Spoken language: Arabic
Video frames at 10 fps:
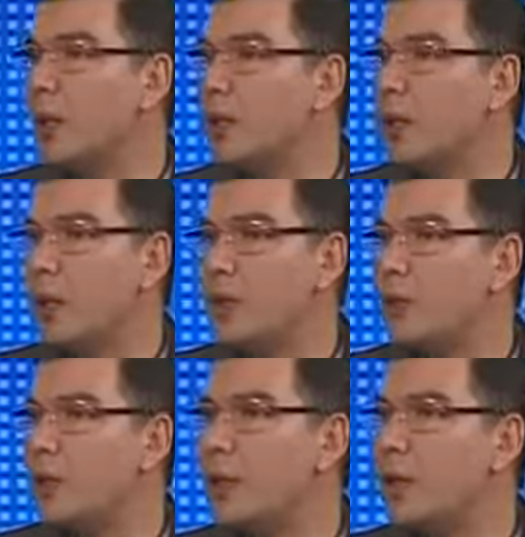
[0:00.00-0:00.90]
عن
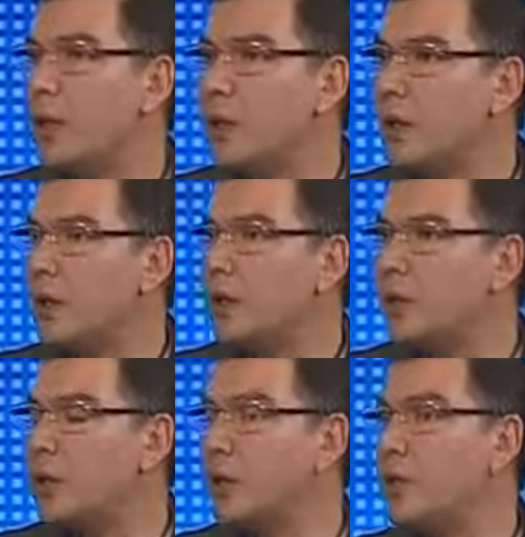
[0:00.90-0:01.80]
تحول إيران إلى
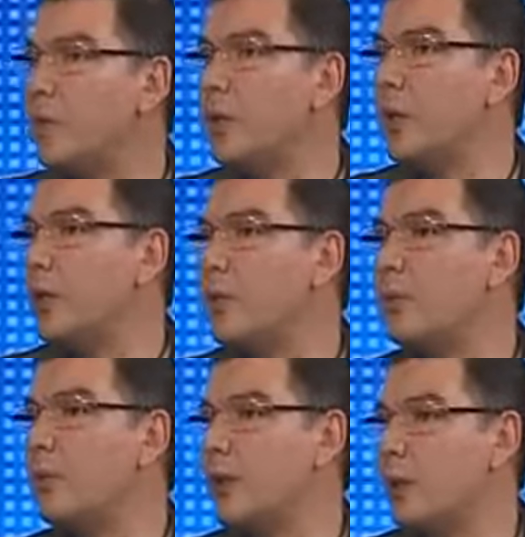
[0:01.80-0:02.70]
دولة إقليمية
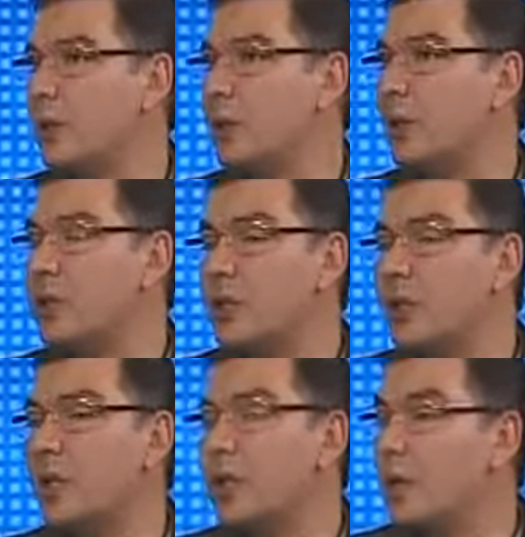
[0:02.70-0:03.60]
عظمى يعني
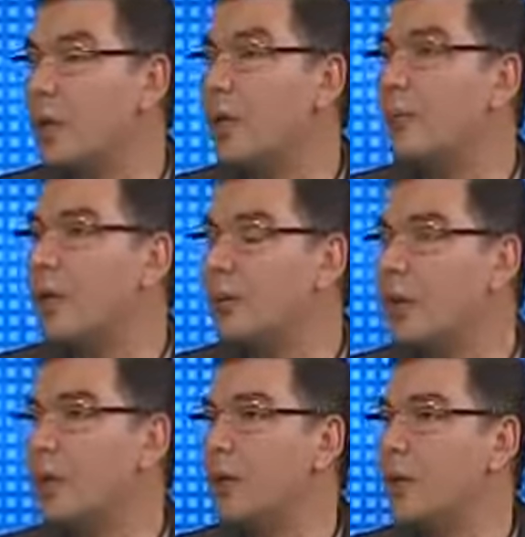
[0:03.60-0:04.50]
شئنا أم
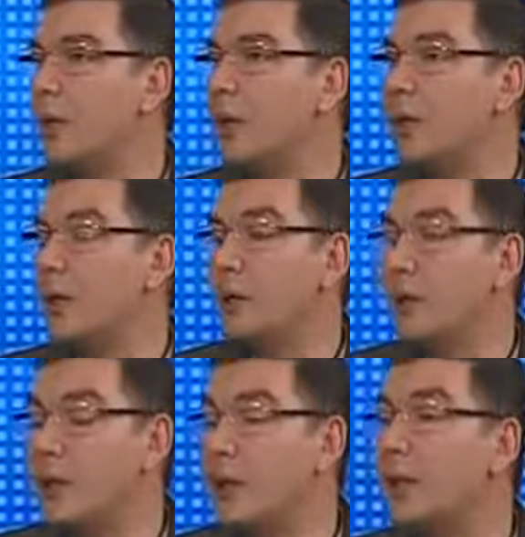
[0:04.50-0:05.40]
أبينا
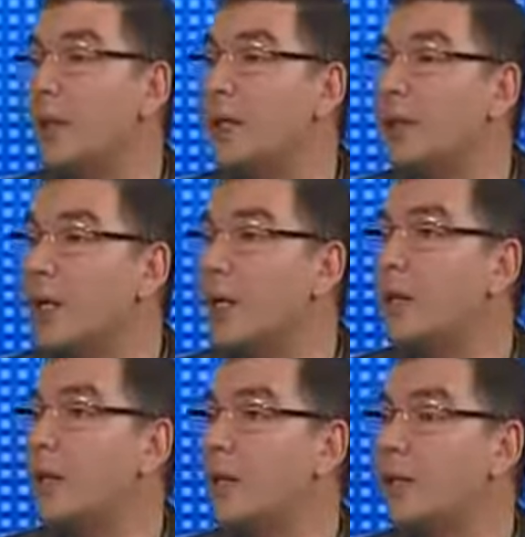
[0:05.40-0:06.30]
إيران
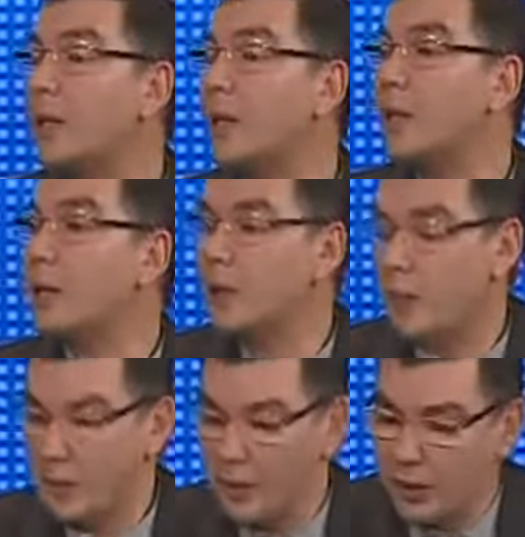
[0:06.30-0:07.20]
دخلت
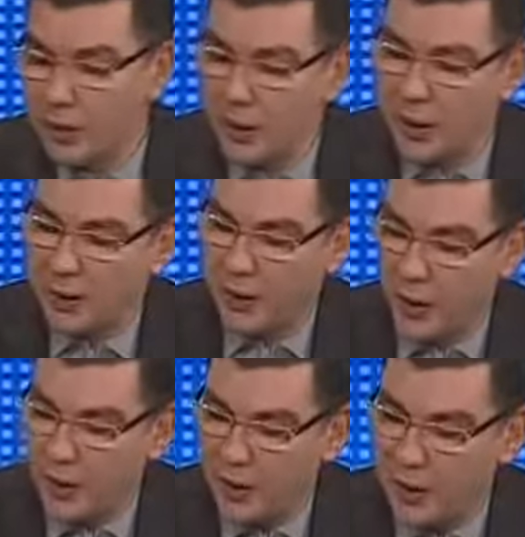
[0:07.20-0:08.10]
ضمن
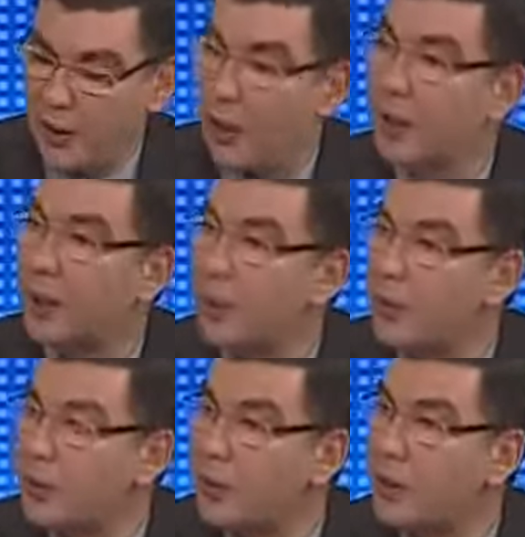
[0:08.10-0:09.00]
النادي
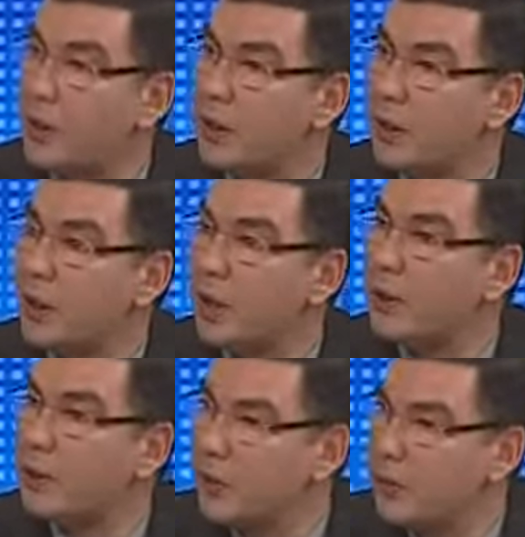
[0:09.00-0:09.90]
النووي
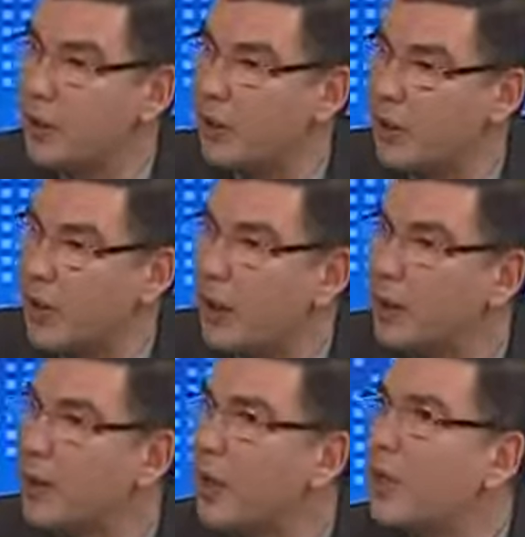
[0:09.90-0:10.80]
الدولي نعم.
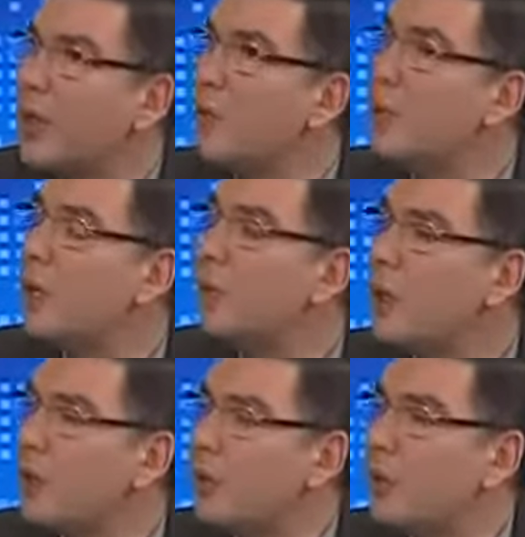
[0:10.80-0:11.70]
حتى لو لم
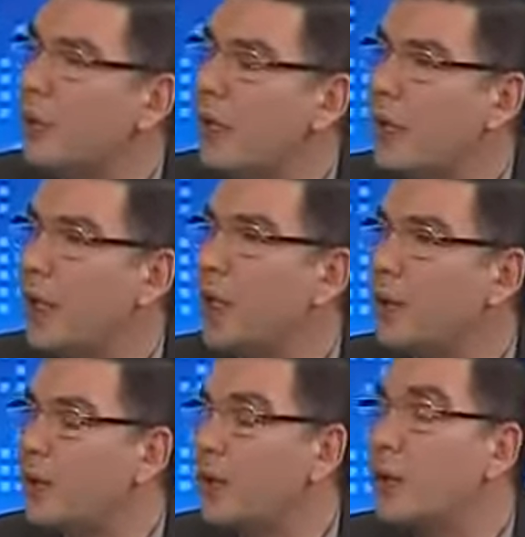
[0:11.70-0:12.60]
يكن يعني
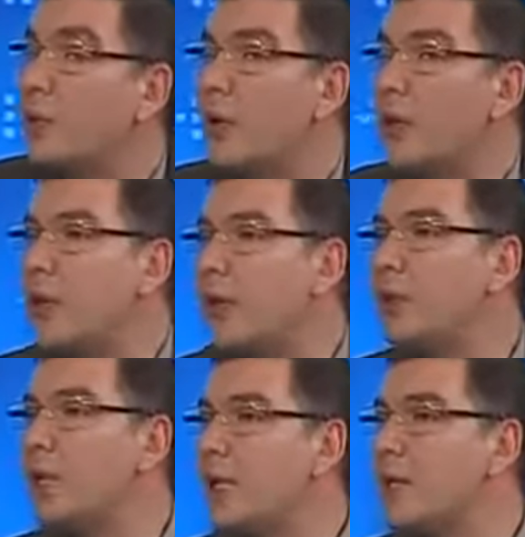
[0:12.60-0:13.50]
حتى رغم
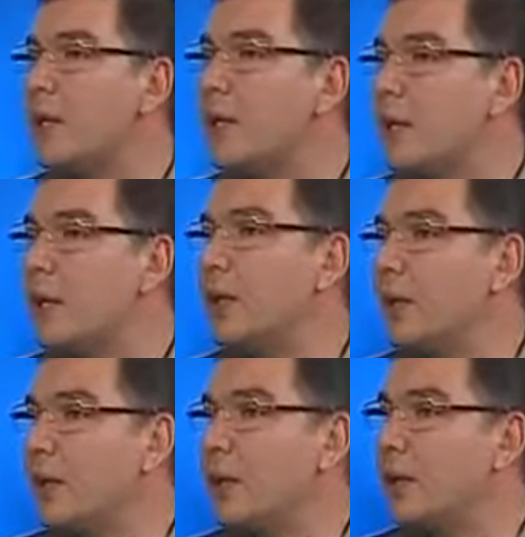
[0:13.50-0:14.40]
أنه ليس لدى
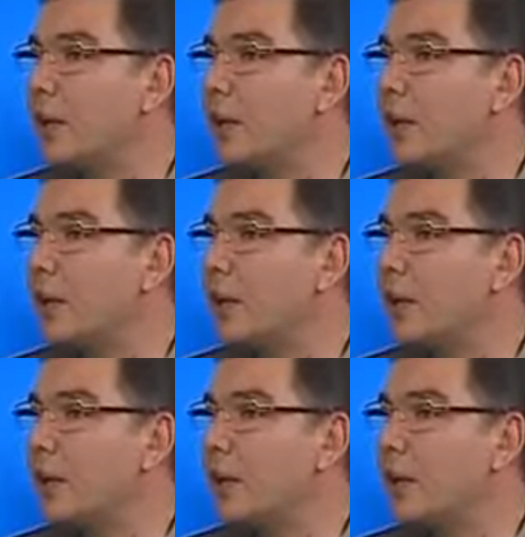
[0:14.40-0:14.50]
إيران